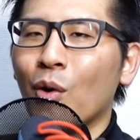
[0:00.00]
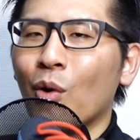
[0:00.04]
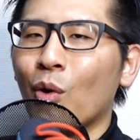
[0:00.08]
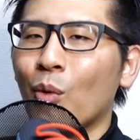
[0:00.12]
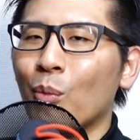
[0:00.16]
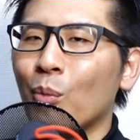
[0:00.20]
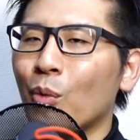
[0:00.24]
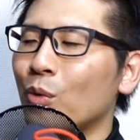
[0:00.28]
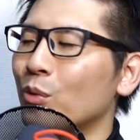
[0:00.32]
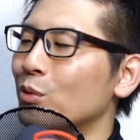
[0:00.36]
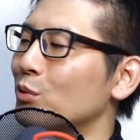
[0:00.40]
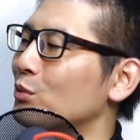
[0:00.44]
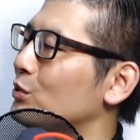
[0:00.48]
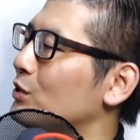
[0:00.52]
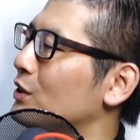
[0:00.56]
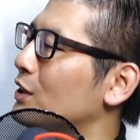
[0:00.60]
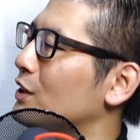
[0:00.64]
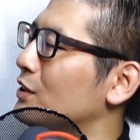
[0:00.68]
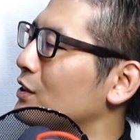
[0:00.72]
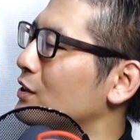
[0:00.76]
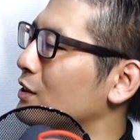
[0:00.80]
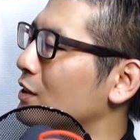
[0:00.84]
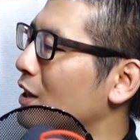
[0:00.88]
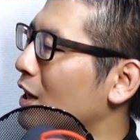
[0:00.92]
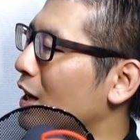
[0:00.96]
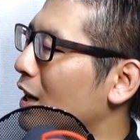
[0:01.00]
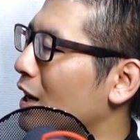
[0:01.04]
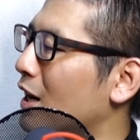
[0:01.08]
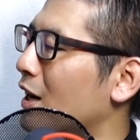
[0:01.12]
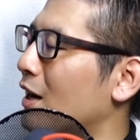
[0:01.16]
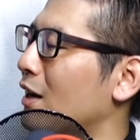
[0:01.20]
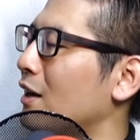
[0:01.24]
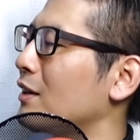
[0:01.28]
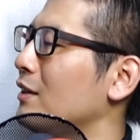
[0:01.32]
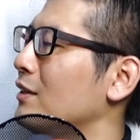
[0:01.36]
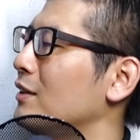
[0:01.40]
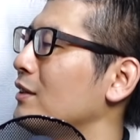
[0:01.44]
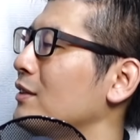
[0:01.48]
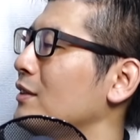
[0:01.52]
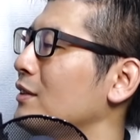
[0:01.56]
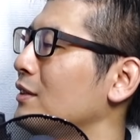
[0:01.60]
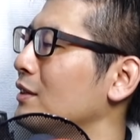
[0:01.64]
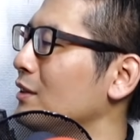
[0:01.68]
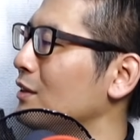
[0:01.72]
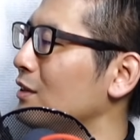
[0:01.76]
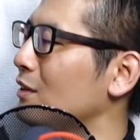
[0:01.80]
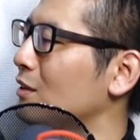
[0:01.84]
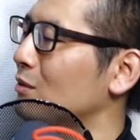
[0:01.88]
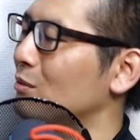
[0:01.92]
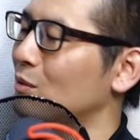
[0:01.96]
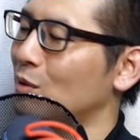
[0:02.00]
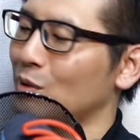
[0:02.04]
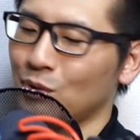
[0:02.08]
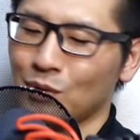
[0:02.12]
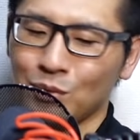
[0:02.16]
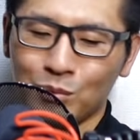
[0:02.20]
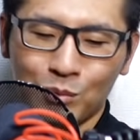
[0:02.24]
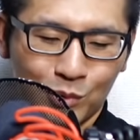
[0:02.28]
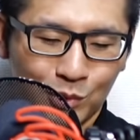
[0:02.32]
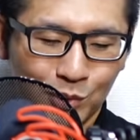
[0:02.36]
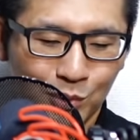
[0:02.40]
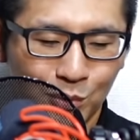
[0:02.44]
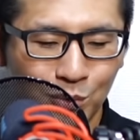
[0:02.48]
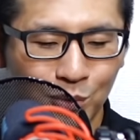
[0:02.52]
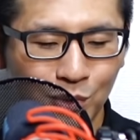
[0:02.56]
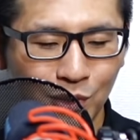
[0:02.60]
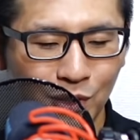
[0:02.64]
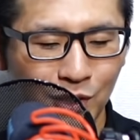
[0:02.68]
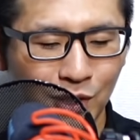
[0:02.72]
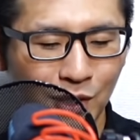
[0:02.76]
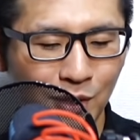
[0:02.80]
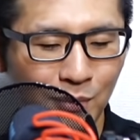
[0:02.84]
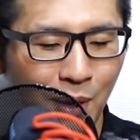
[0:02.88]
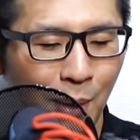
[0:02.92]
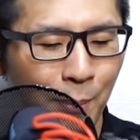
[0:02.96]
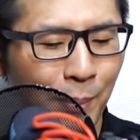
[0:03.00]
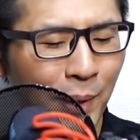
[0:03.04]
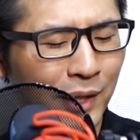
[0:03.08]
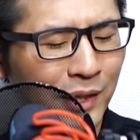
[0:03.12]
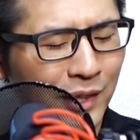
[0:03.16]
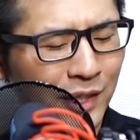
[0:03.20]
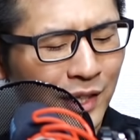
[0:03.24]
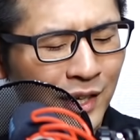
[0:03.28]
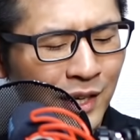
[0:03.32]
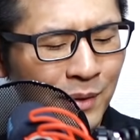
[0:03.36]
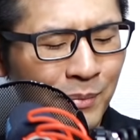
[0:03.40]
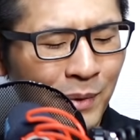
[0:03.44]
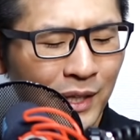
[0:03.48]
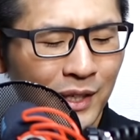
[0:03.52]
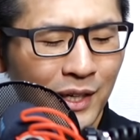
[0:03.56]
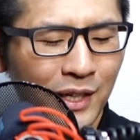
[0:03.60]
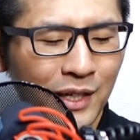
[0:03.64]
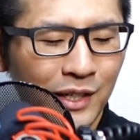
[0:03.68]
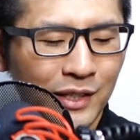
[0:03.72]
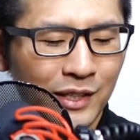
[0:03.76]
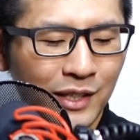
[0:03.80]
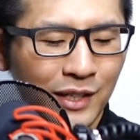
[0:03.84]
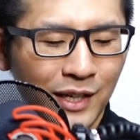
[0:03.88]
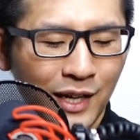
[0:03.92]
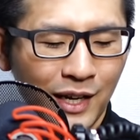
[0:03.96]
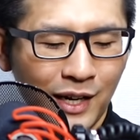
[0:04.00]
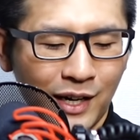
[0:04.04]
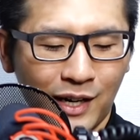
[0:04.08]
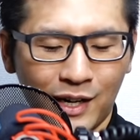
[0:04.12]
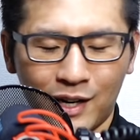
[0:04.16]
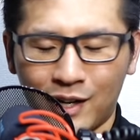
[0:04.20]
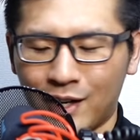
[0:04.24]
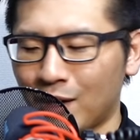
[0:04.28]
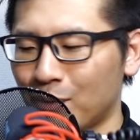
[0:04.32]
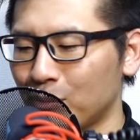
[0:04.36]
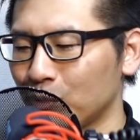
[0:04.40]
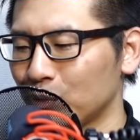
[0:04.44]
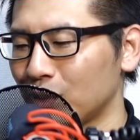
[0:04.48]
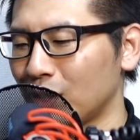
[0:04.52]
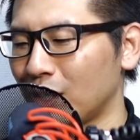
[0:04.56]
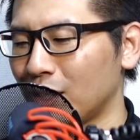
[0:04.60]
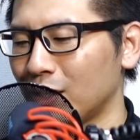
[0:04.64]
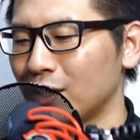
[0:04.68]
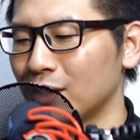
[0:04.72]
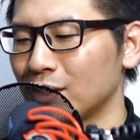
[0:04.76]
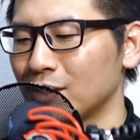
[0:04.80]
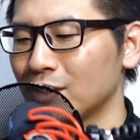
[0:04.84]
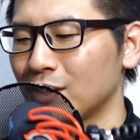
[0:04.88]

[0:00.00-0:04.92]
思うんですが、もうでもそんなに、まあ、バッテリーまだ入れてないからかもなんで